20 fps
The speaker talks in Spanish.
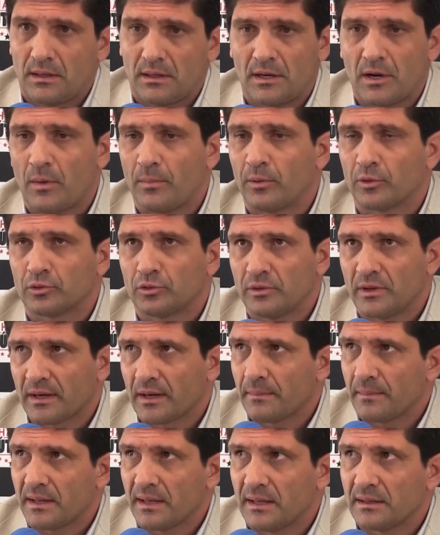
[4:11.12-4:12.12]
la oportunidad
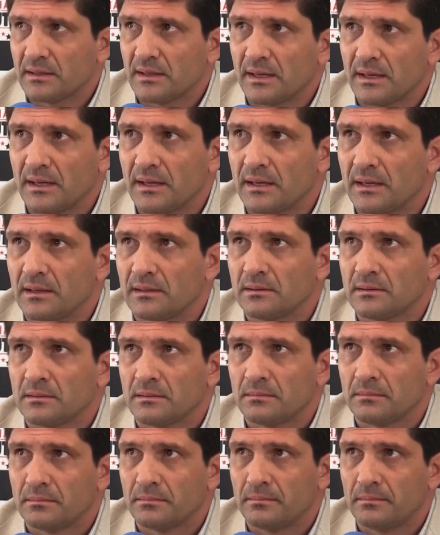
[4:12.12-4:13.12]
que me dan de,
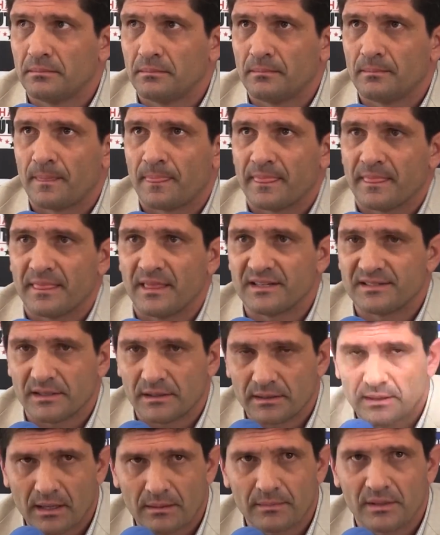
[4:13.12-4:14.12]

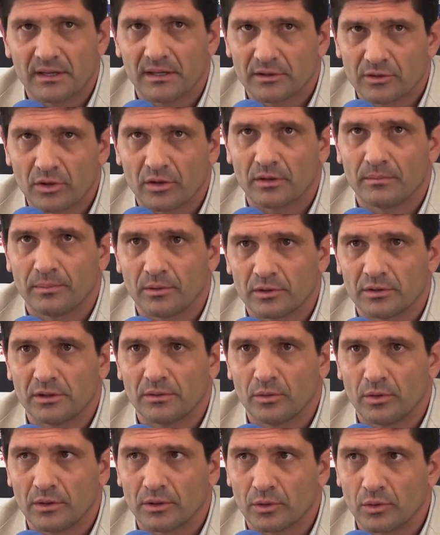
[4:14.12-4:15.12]
asignarme director
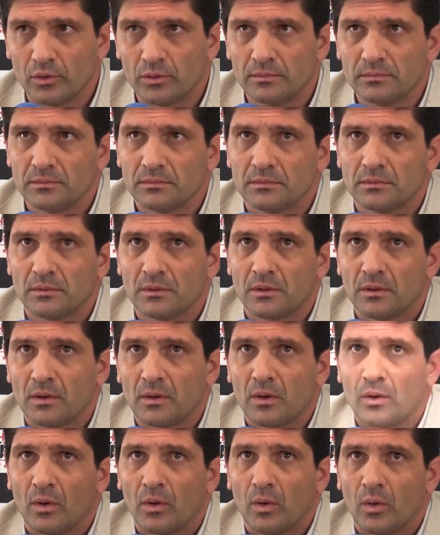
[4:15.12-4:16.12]
deportivo del club,
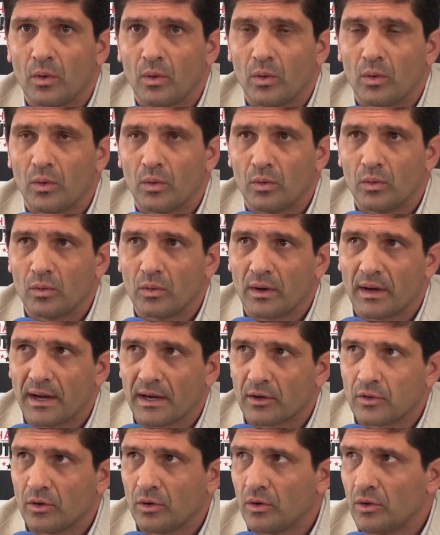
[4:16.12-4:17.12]
un
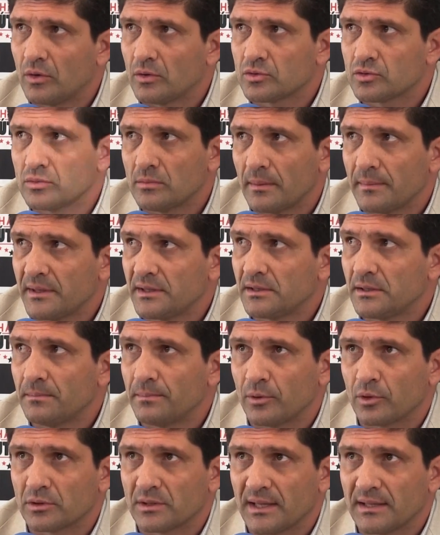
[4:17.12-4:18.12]
cargo sumamente
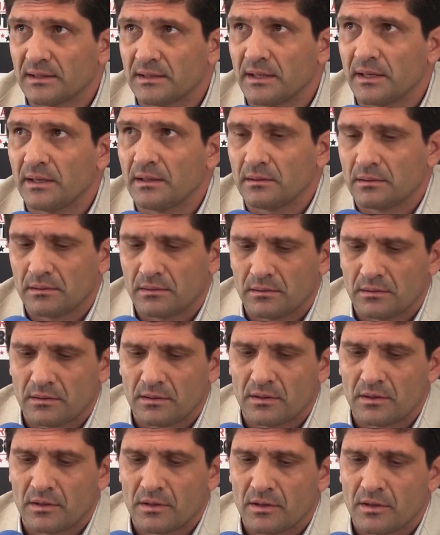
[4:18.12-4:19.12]
importante,
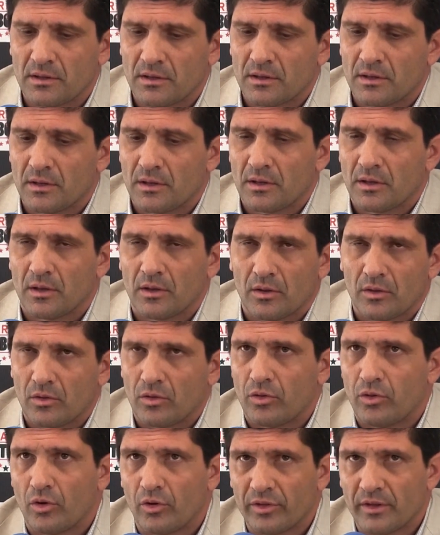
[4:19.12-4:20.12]

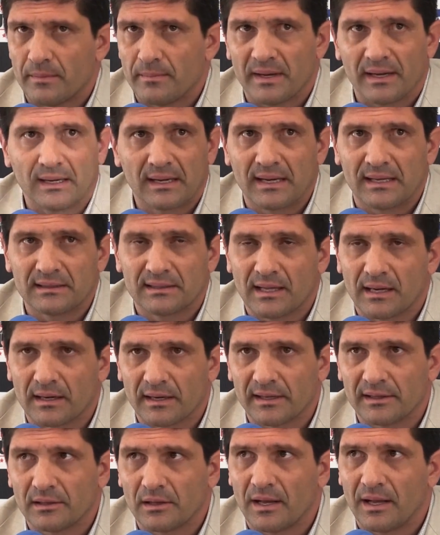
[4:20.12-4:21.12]
donde me encanta el,
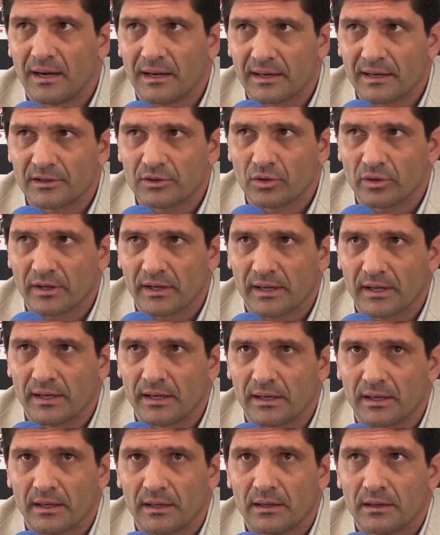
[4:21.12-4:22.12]
reto
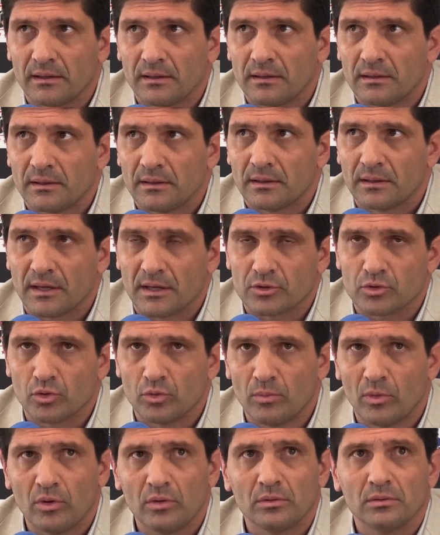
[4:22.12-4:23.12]
que,
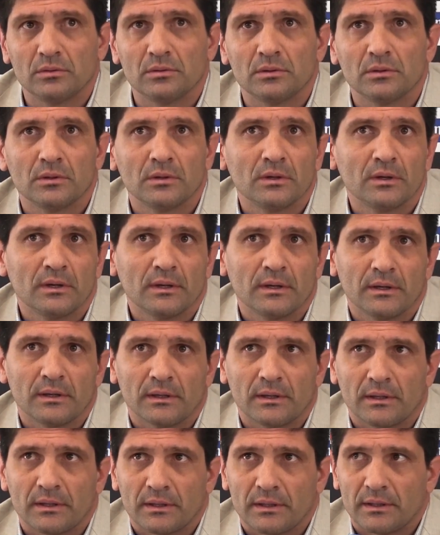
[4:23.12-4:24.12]
asumo
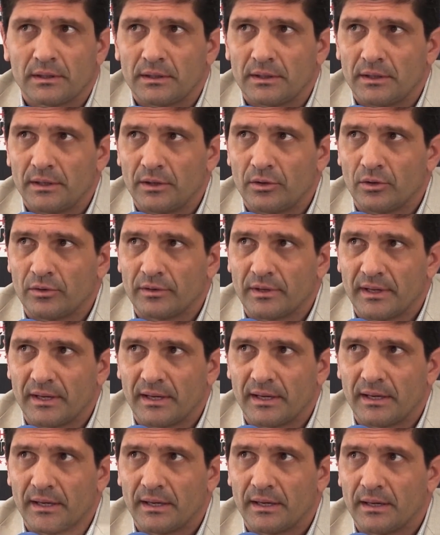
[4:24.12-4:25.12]
y
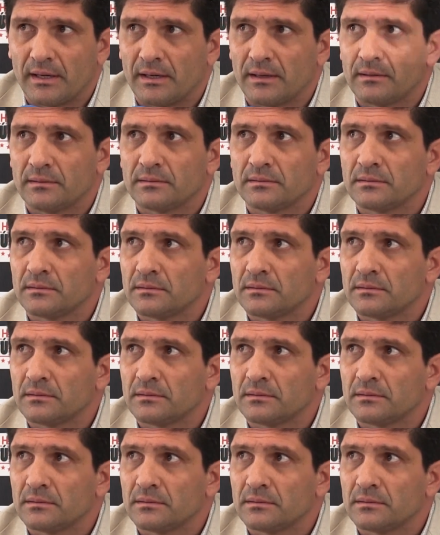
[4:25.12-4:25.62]
donde